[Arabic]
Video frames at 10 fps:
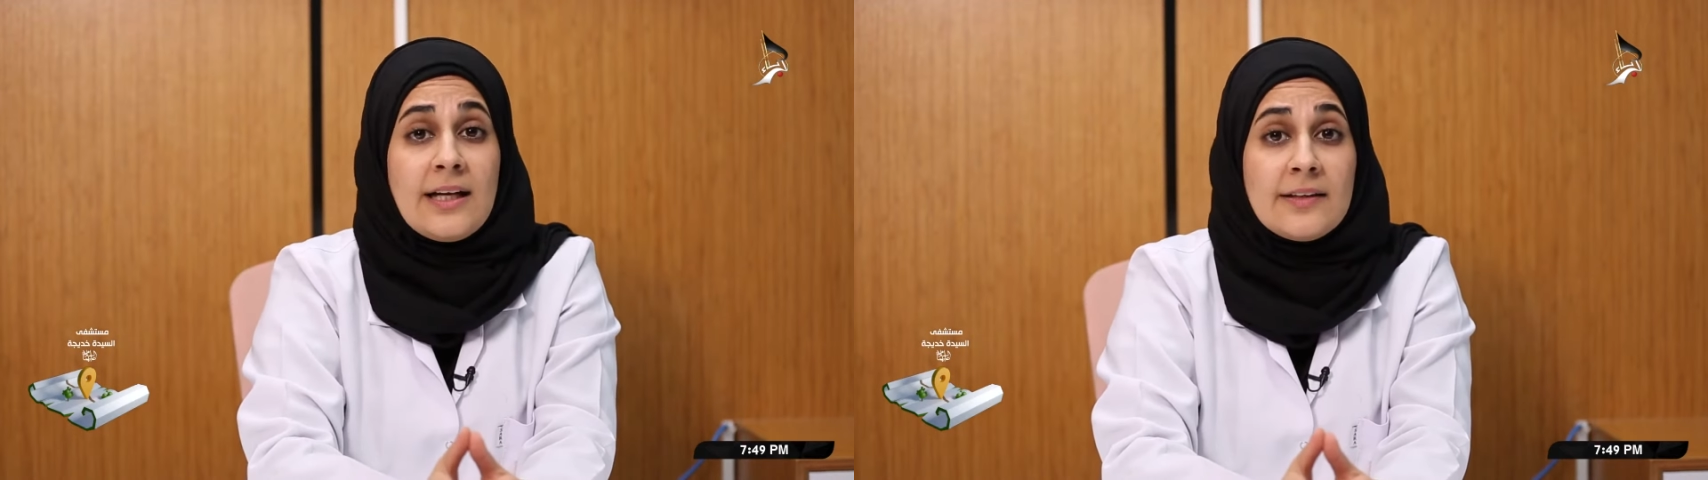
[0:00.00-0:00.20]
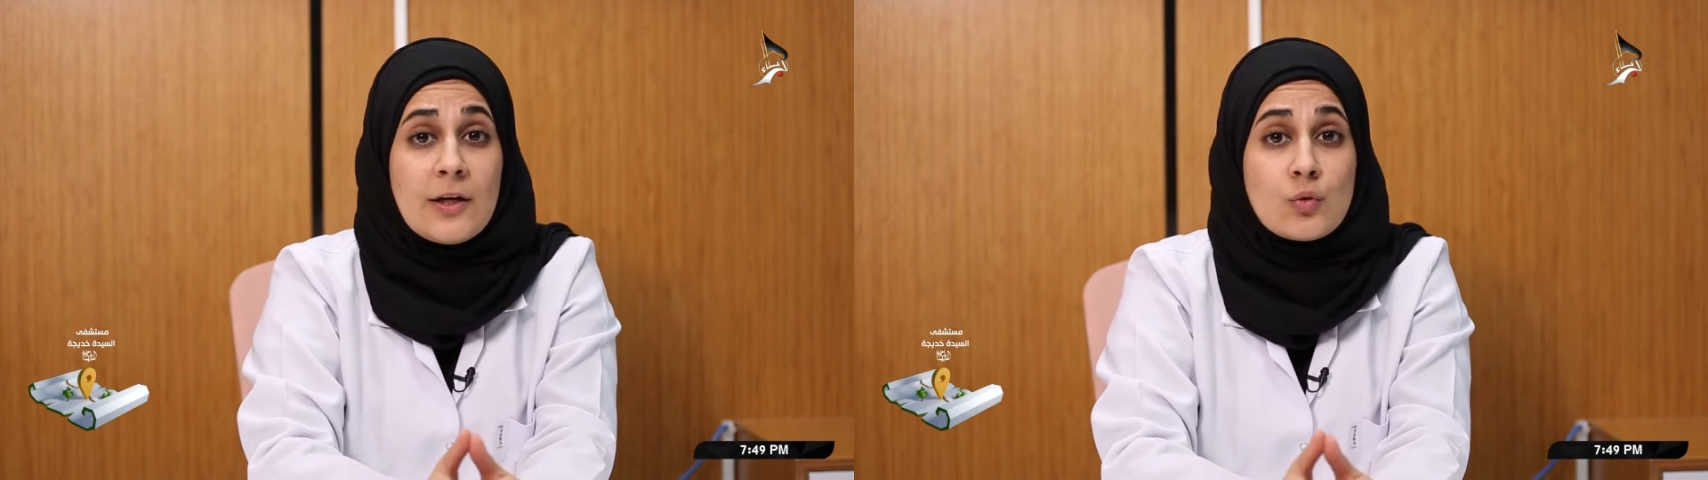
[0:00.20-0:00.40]

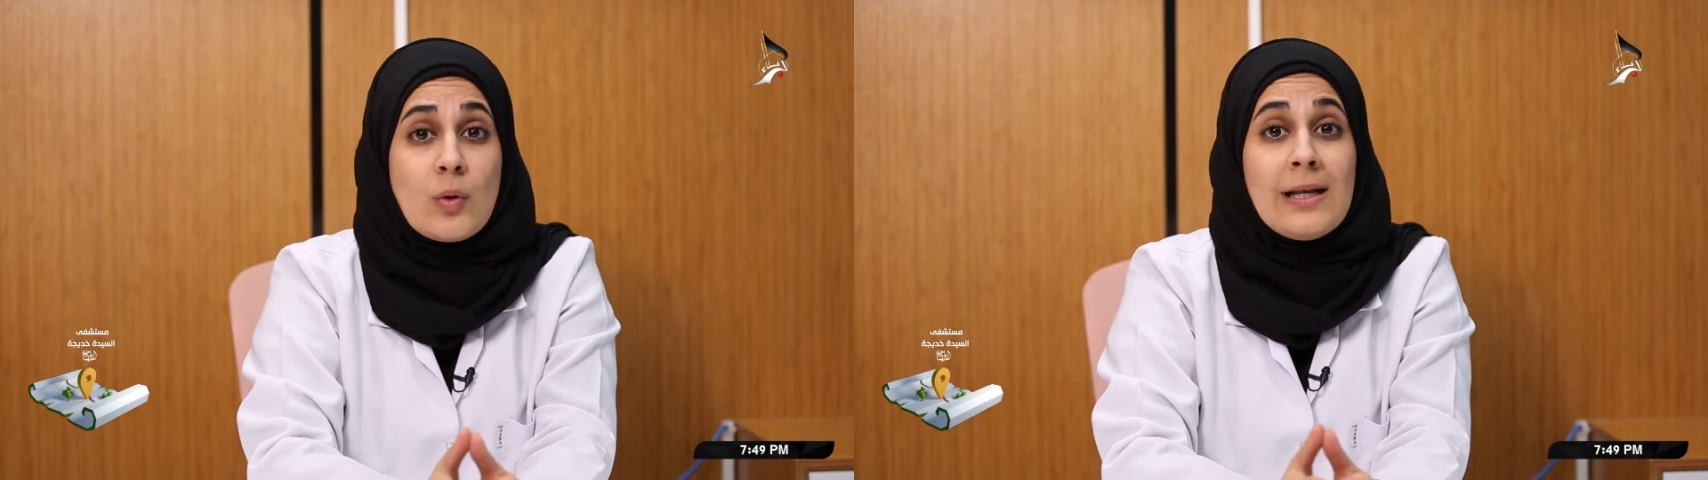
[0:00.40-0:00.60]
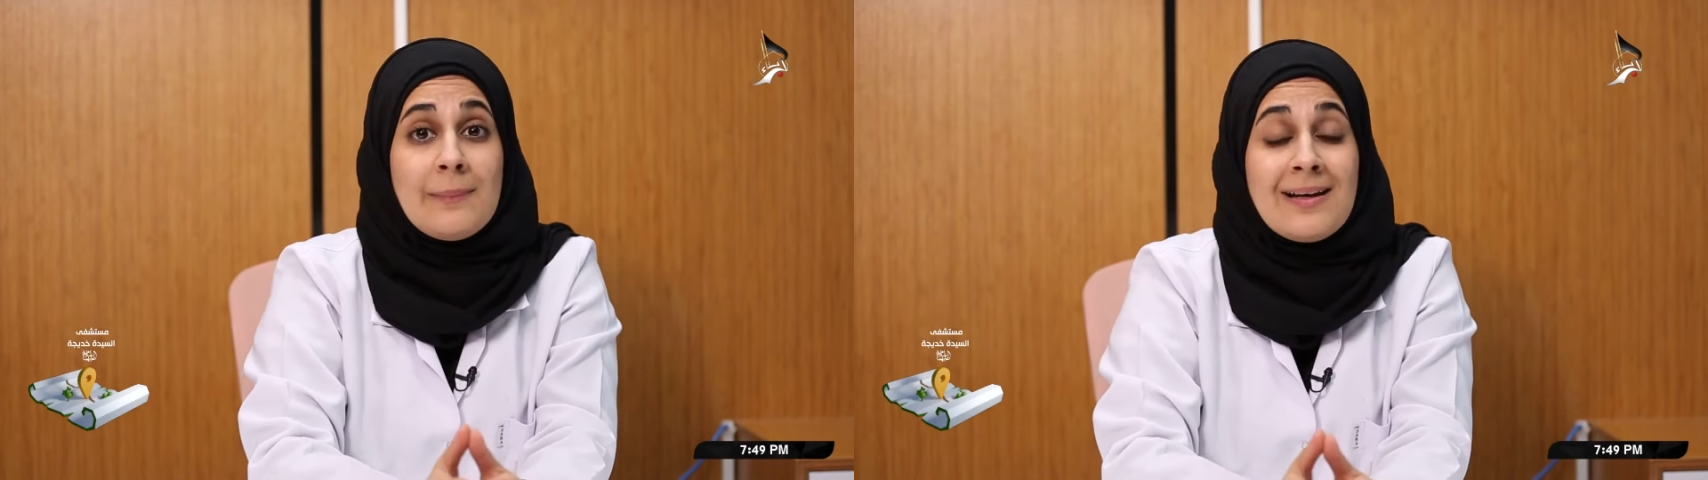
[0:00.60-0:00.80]

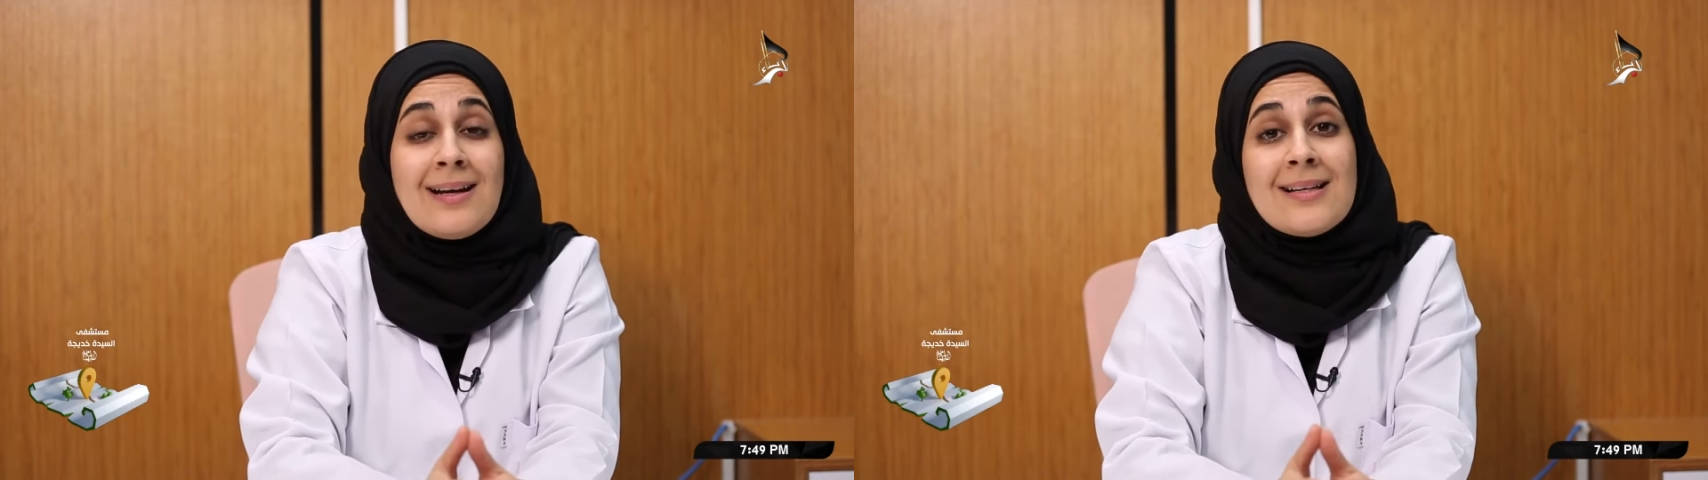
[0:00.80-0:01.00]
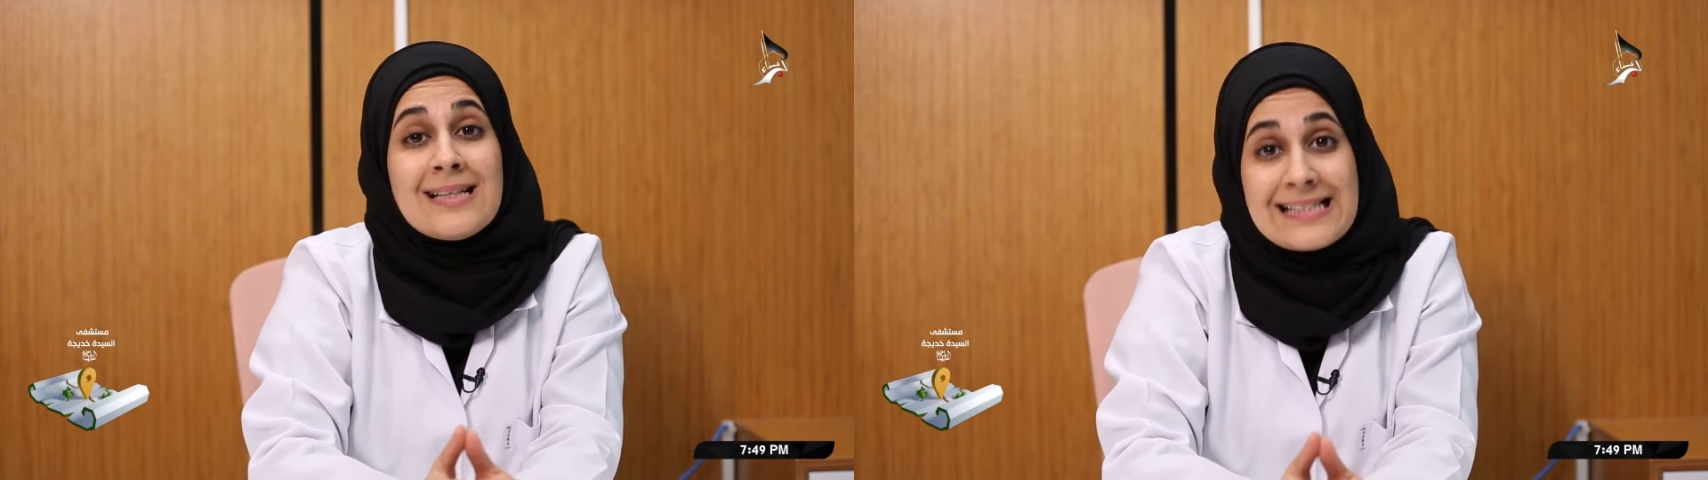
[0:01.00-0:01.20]
تحتاجها
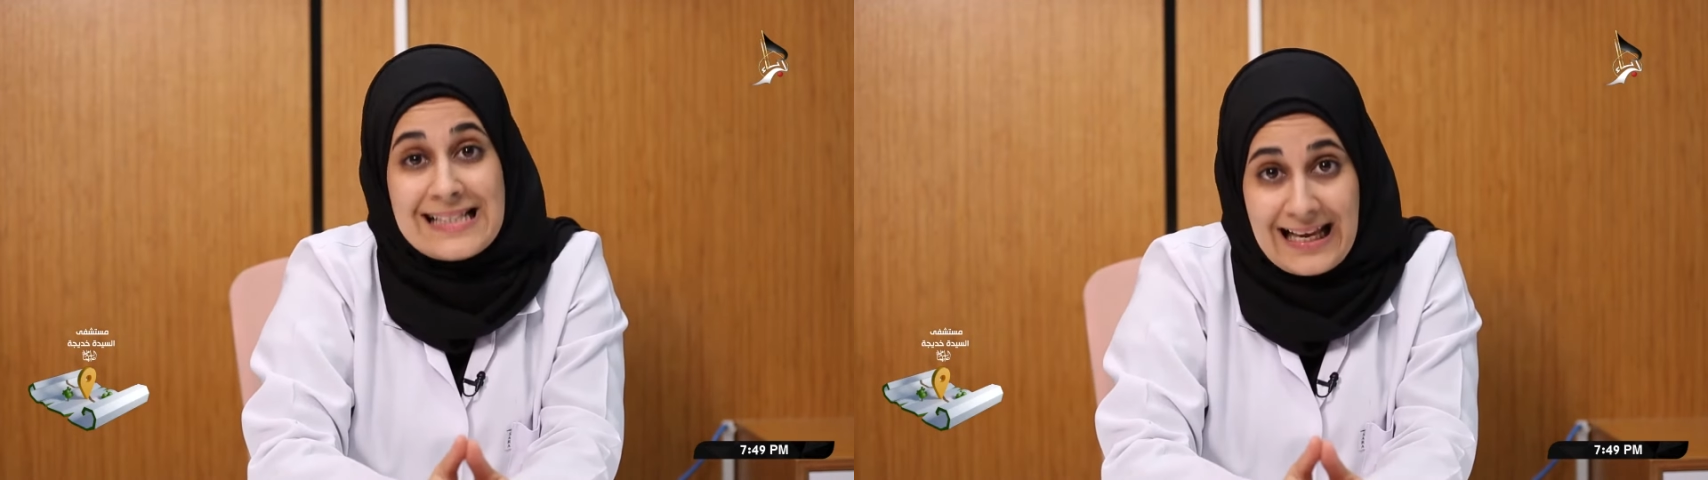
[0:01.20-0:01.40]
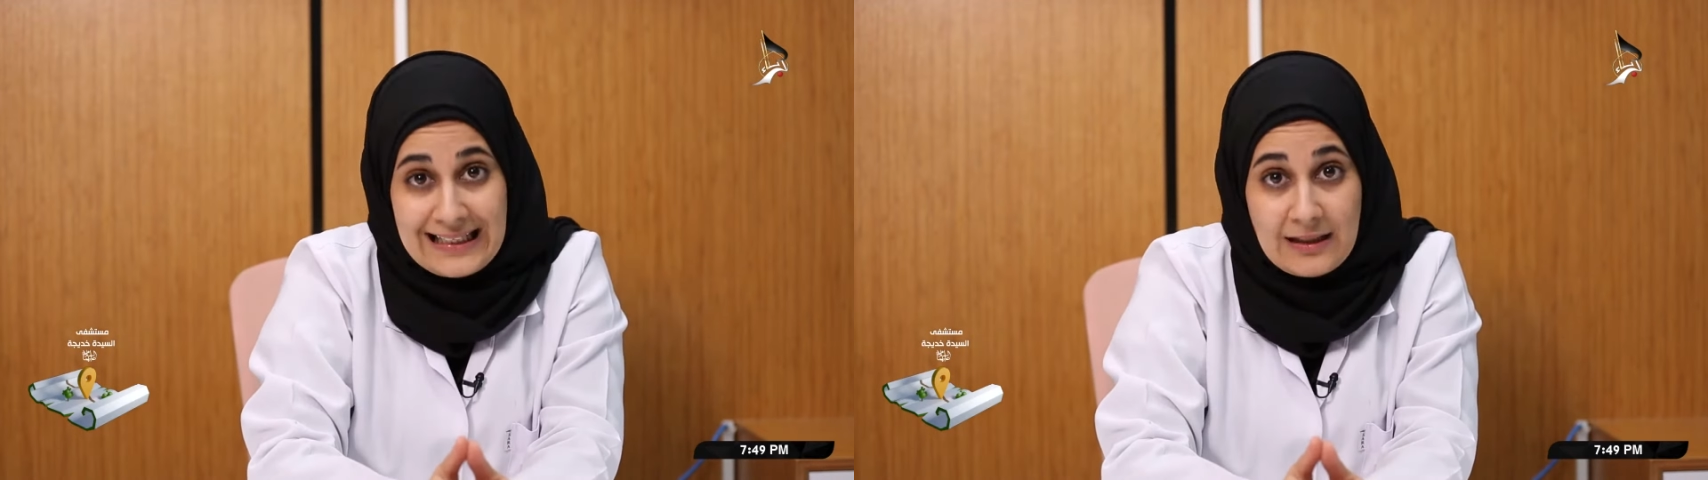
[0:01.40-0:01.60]
المرأة
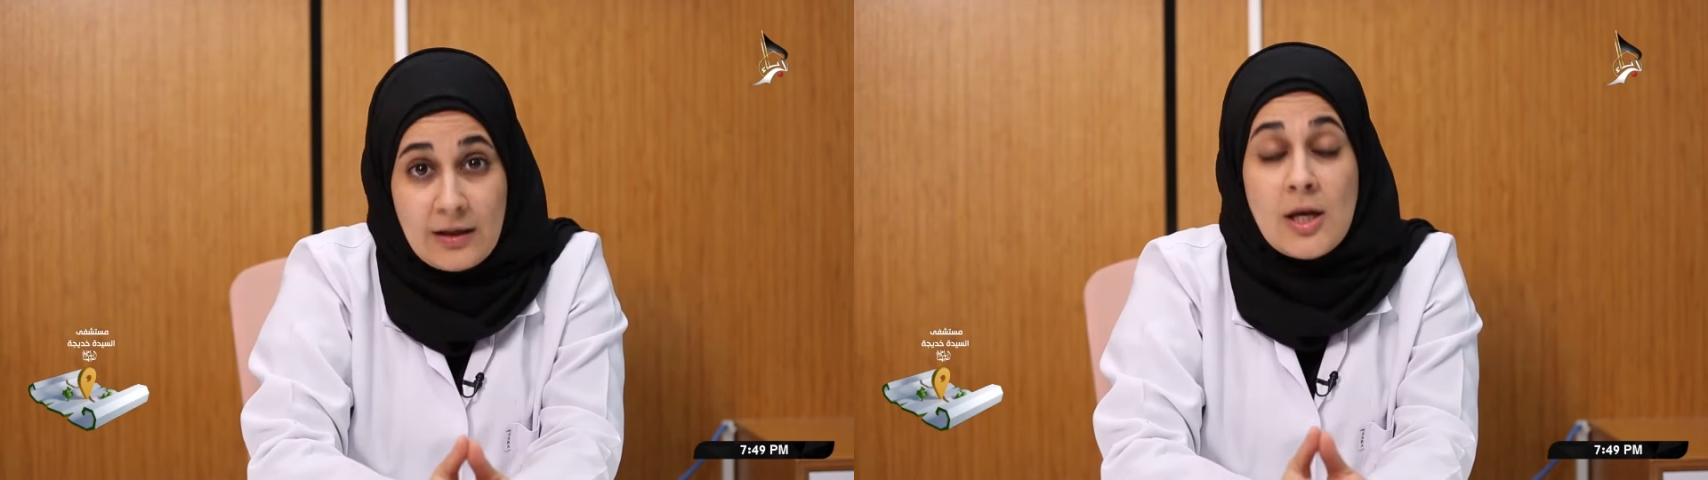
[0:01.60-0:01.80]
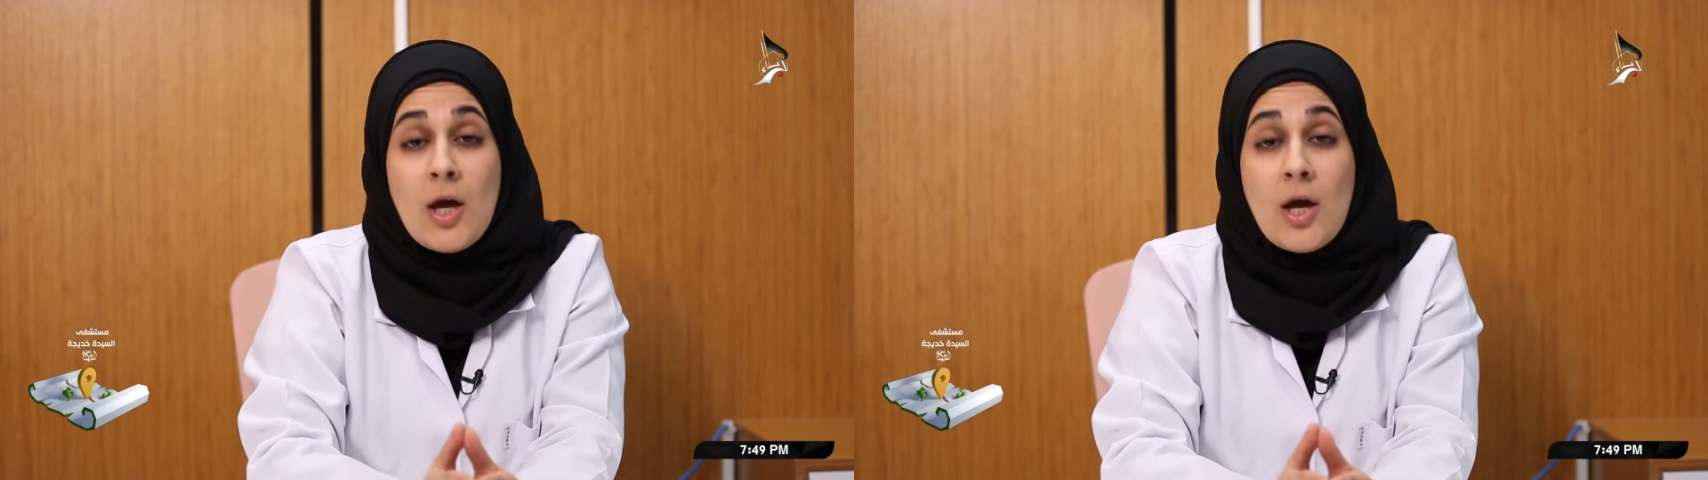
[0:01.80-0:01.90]
الزائرة